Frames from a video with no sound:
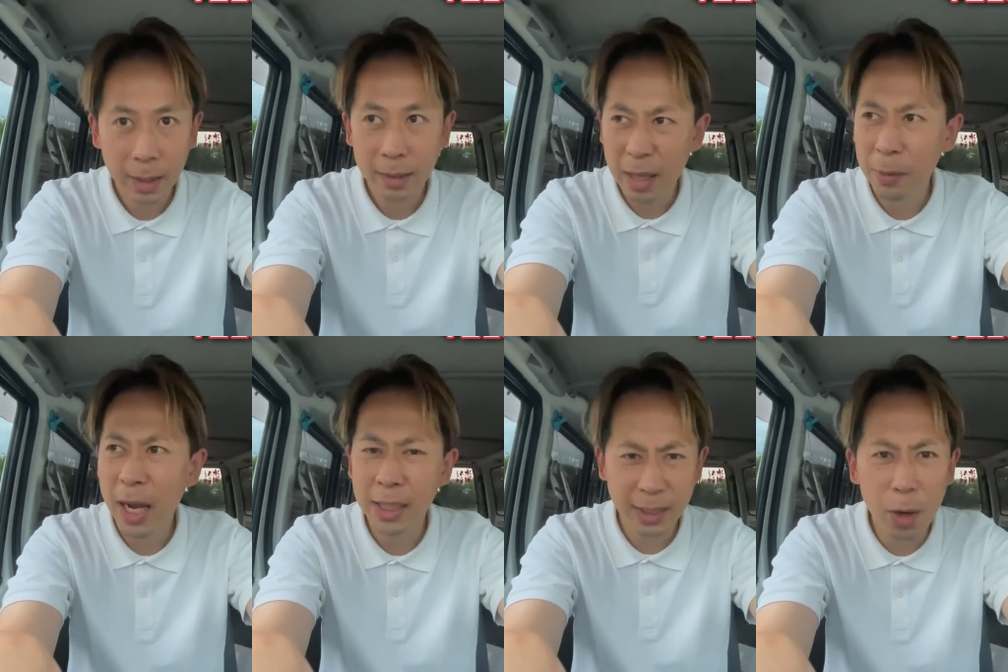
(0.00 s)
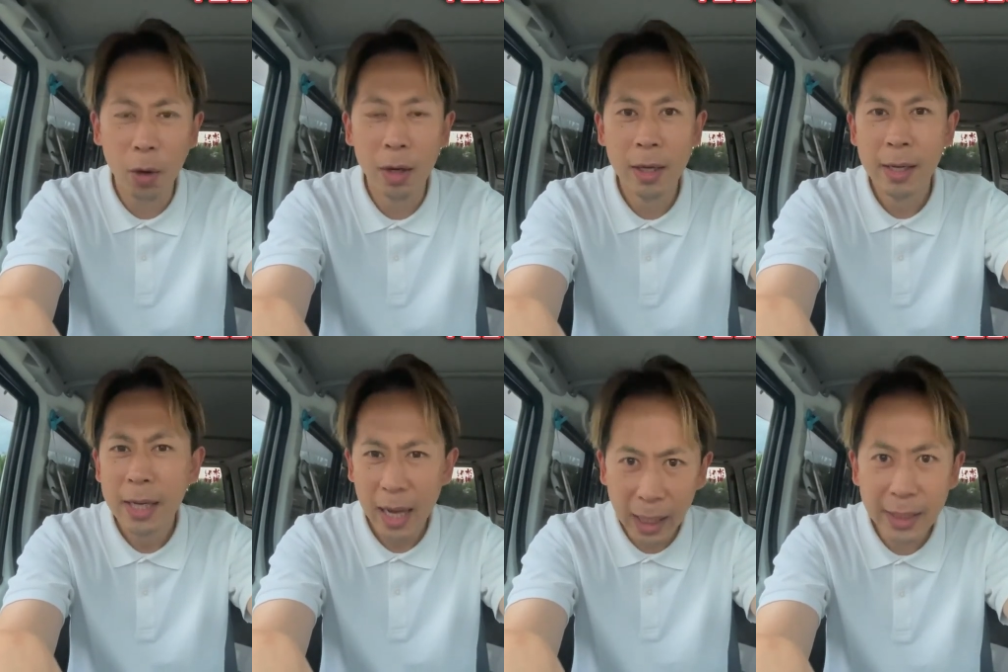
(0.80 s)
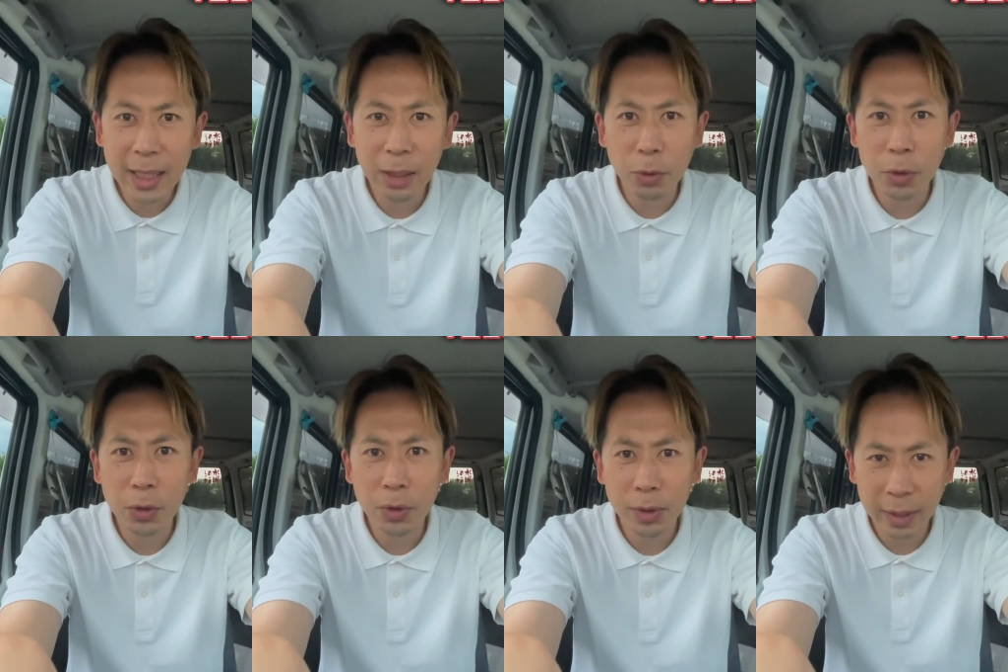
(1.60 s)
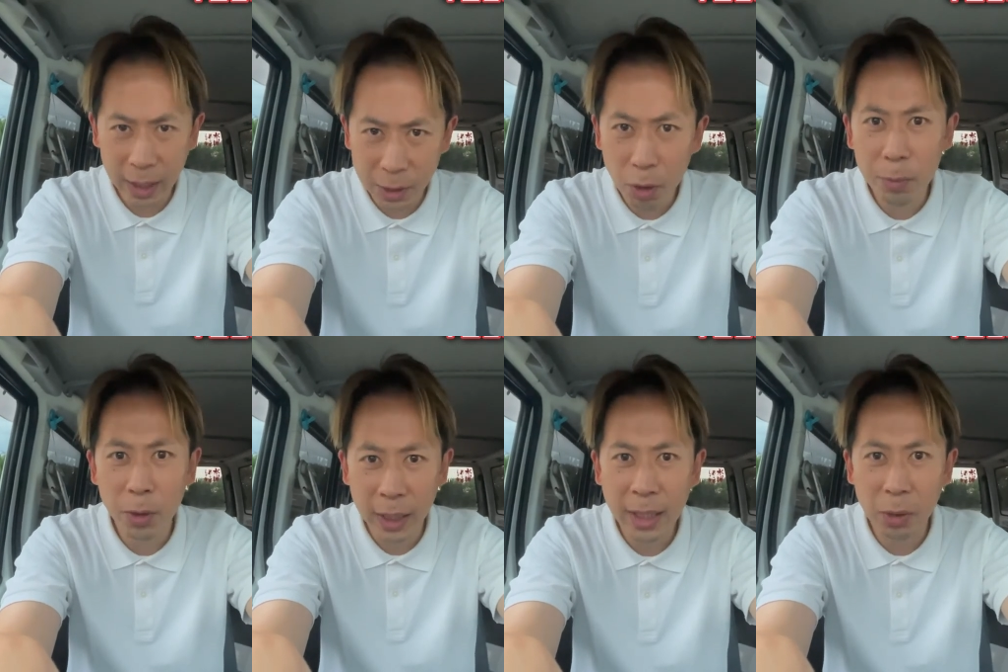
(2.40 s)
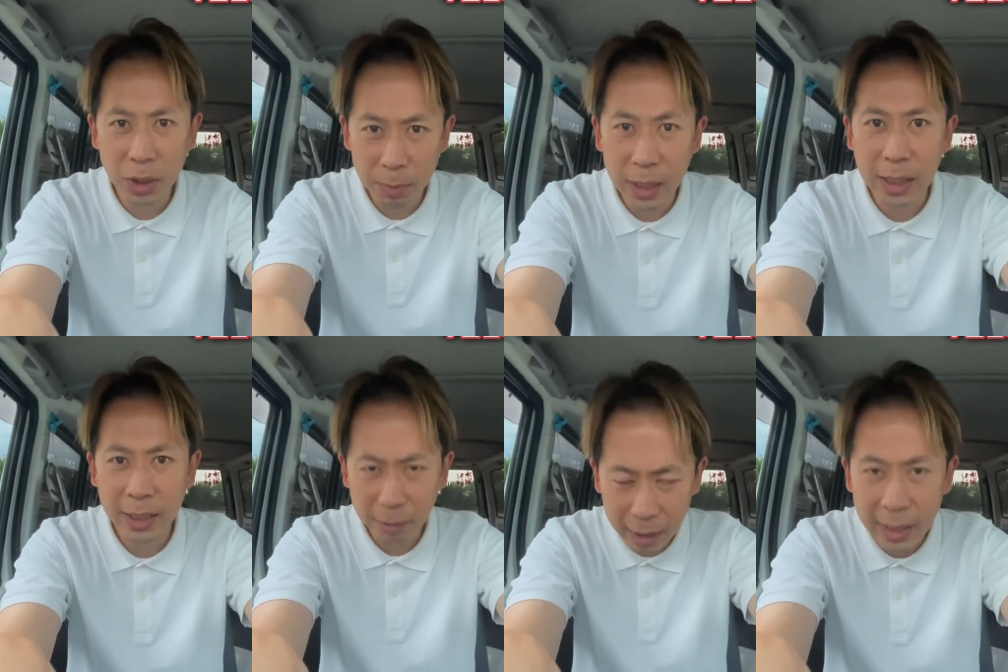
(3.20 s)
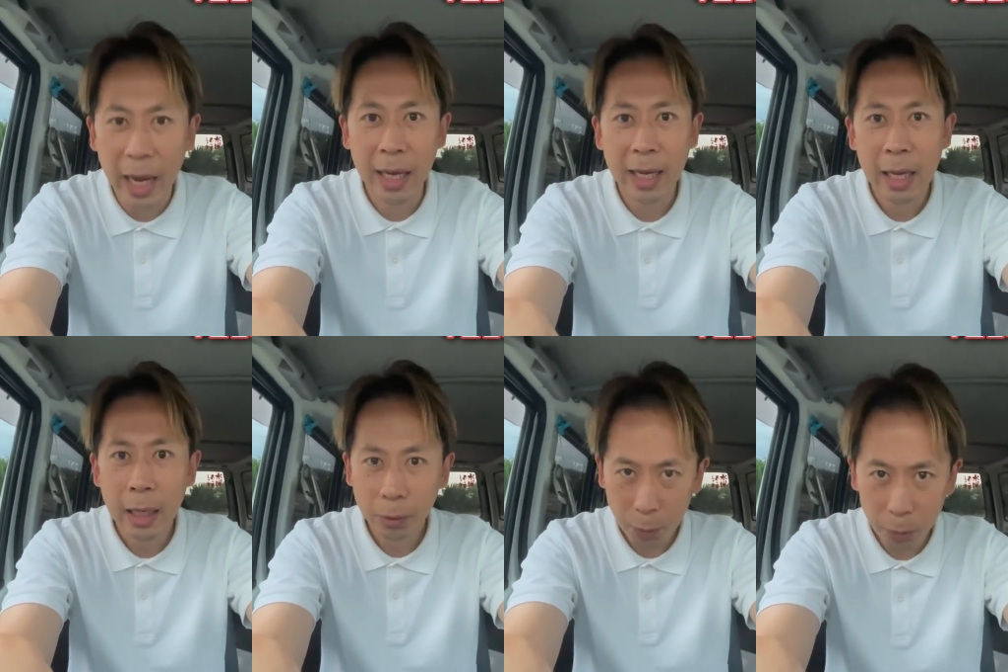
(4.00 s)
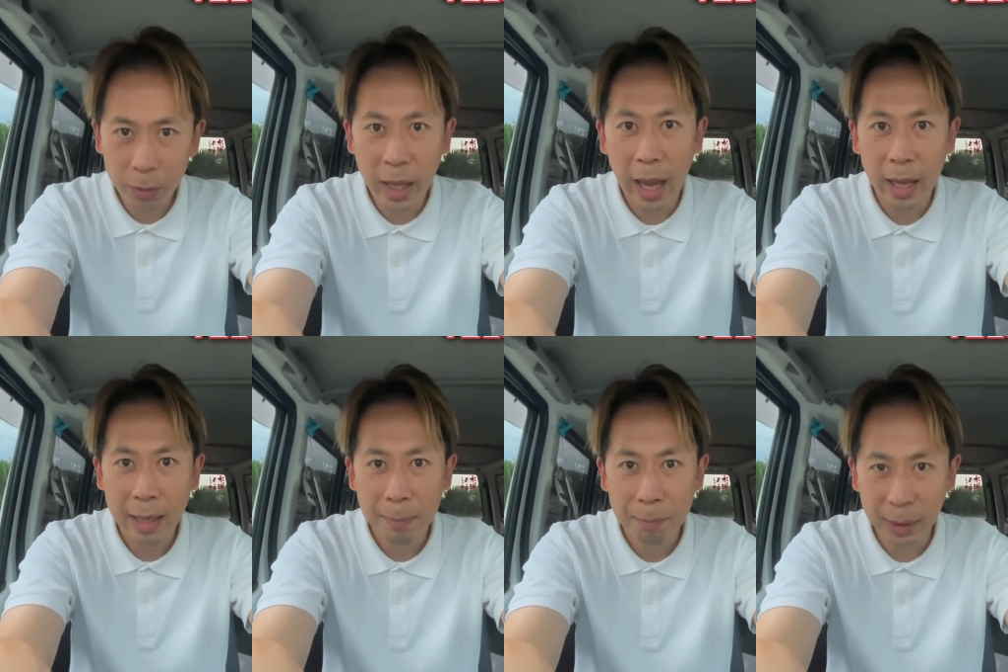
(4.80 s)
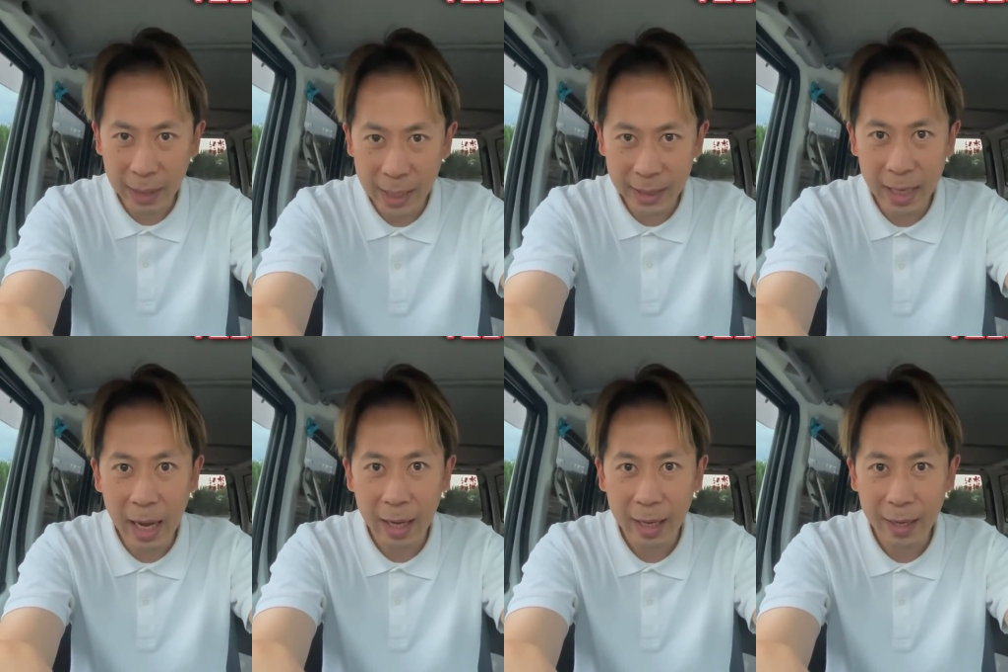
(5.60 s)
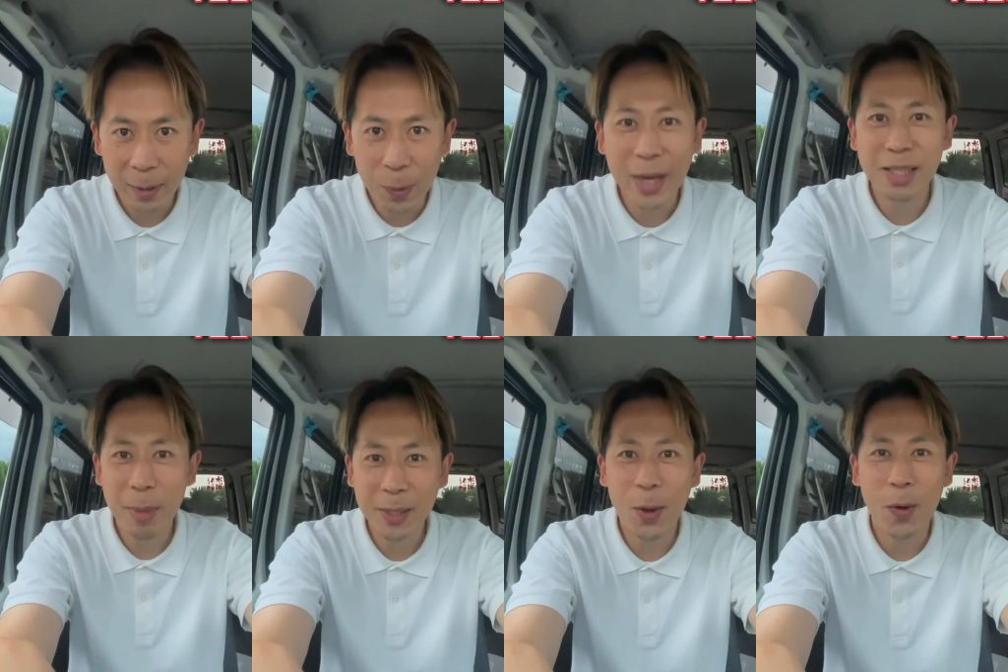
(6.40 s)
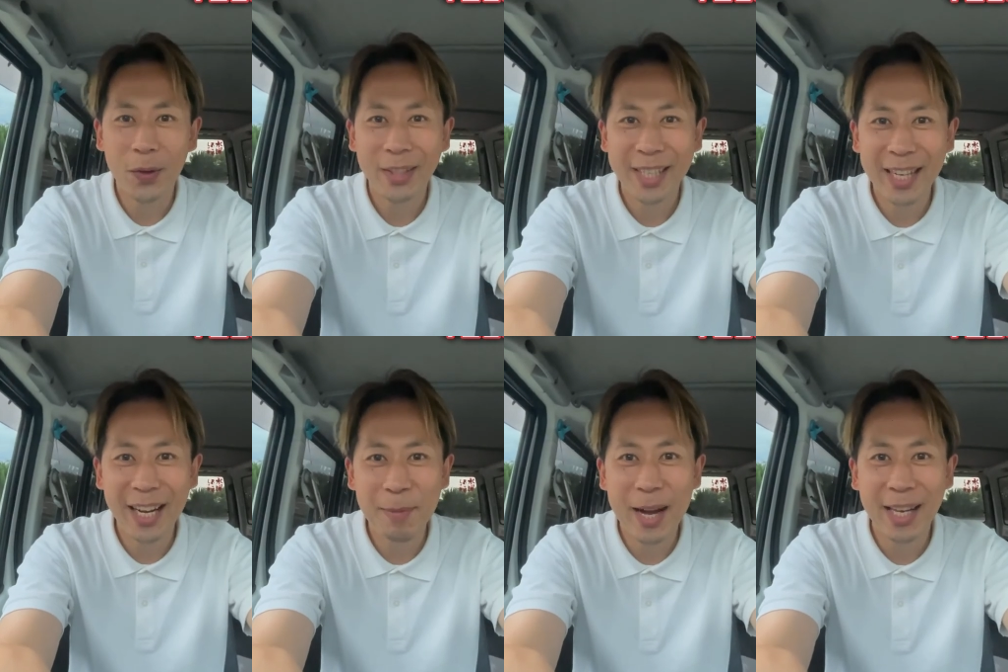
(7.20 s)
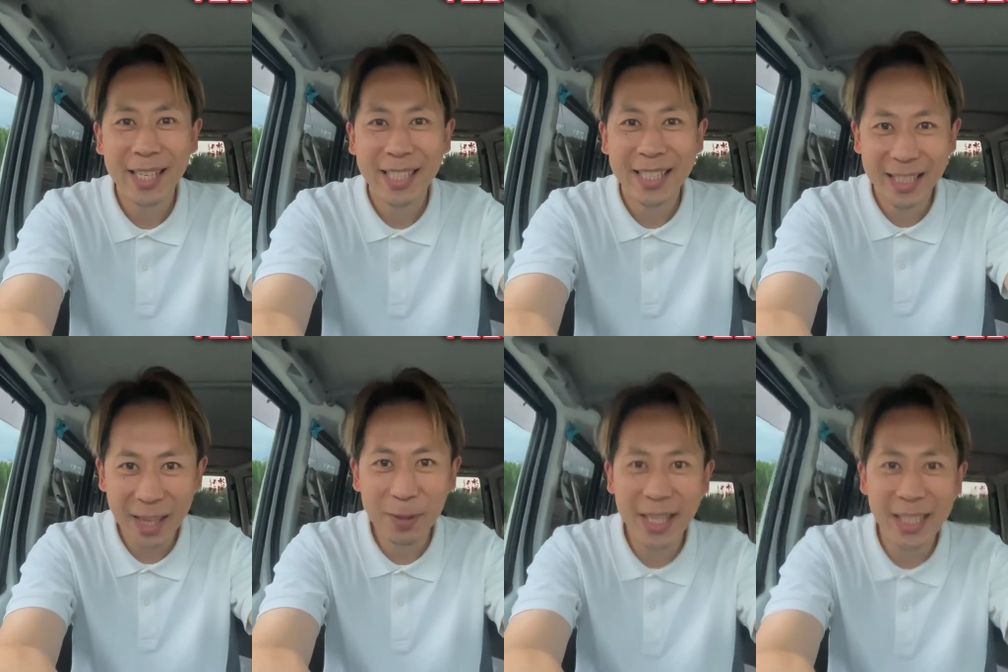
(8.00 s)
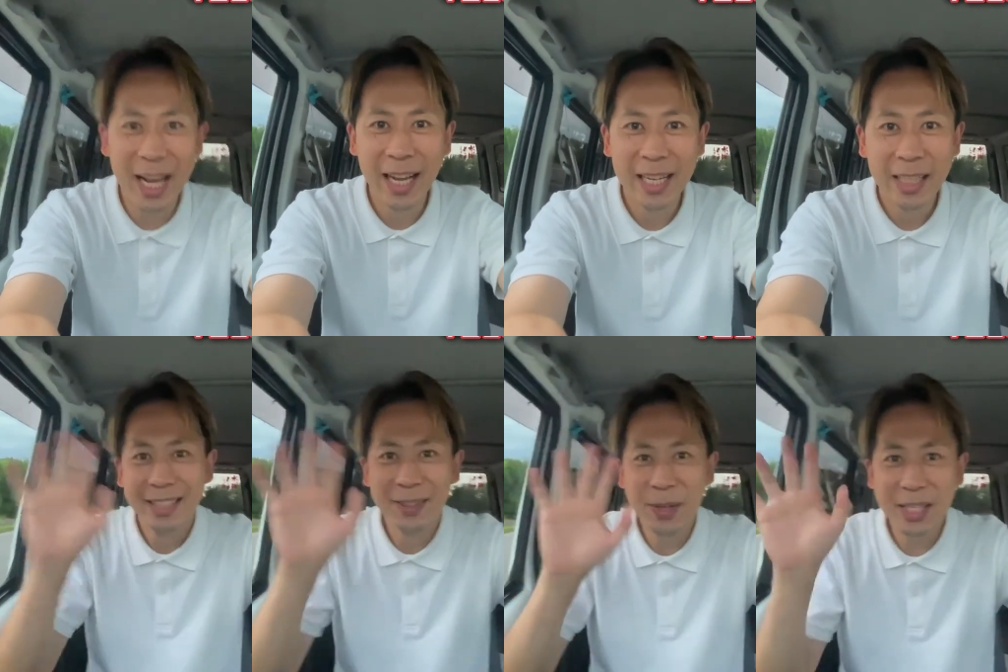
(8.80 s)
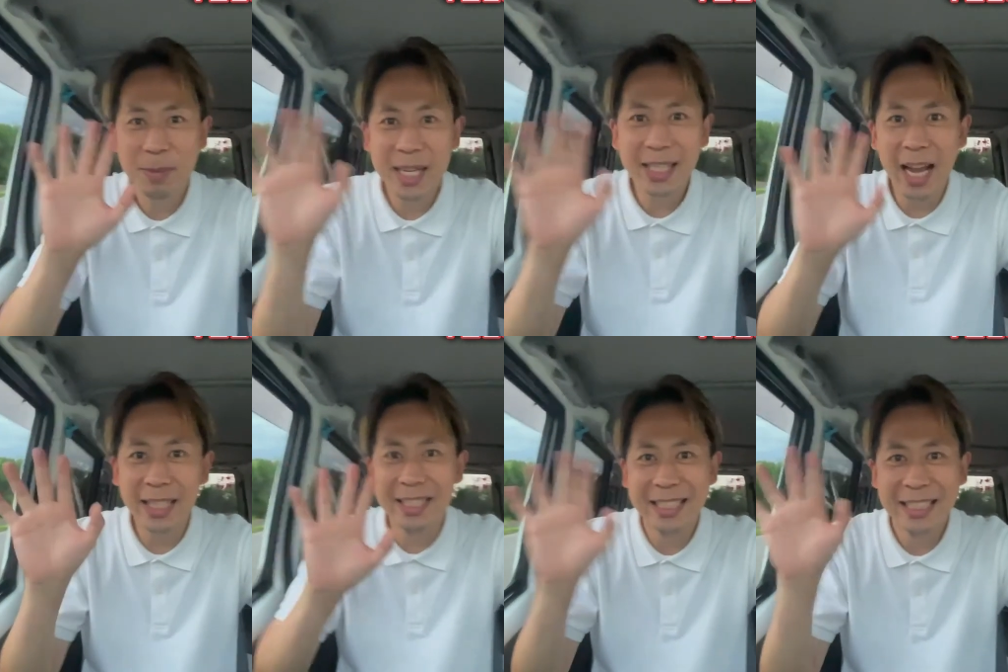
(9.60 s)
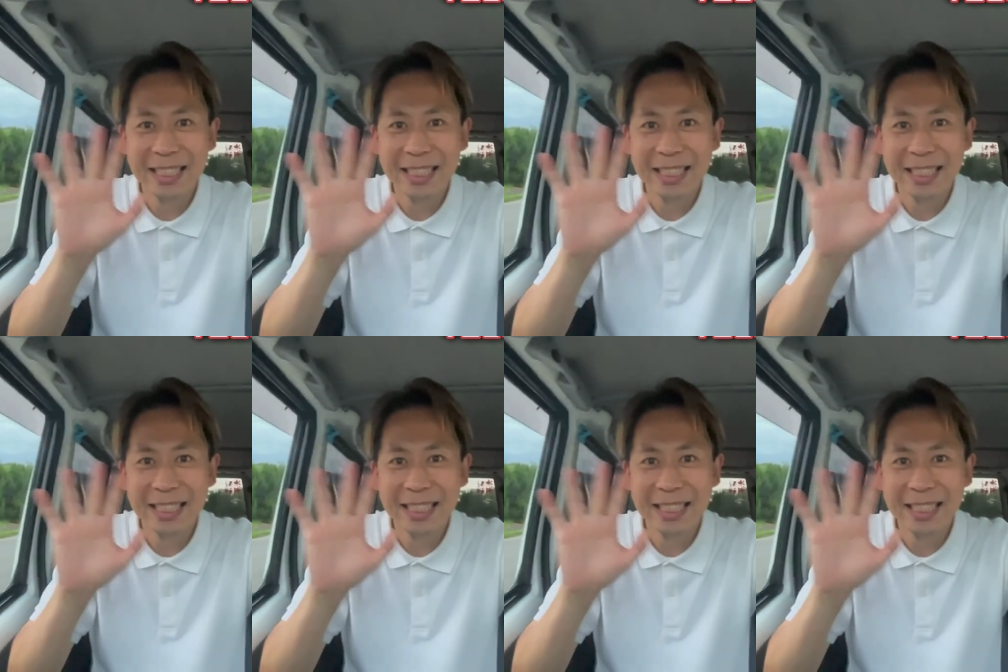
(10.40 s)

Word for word: なので明日を明日という月曜日をね、楽しみにしてください。ということで、また明日お会いしましょう。平山茂でした。おやすみなさい